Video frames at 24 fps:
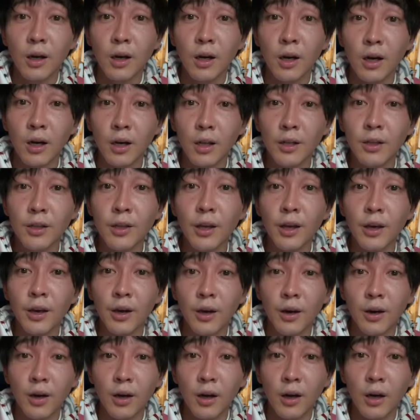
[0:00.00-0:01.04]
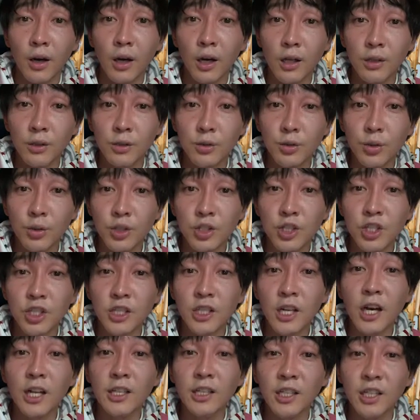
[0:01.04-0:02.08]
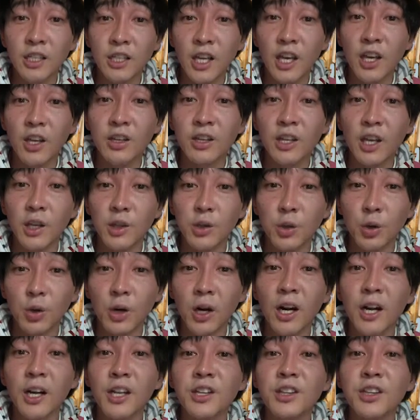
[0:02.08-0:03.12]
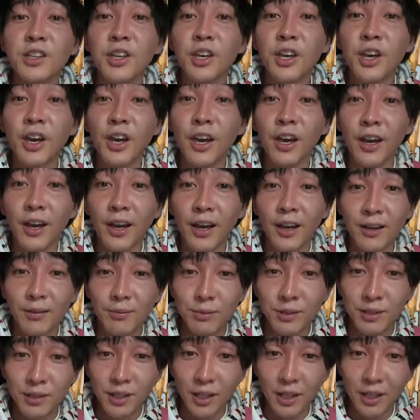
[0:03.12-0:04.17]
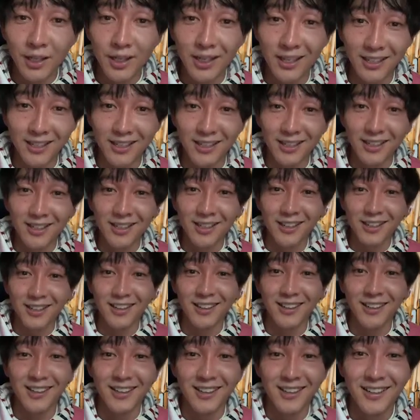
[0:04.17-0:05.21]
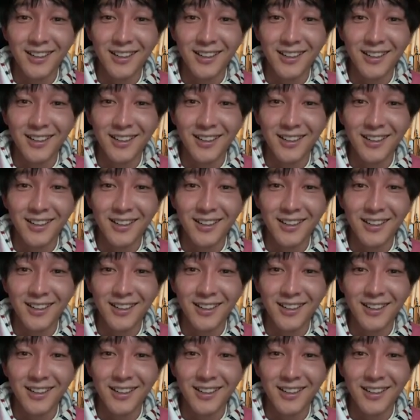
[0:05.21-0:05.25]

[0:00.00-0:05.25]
あれだよ、あの、粗品にね、寝取られて、みたいな、なんか。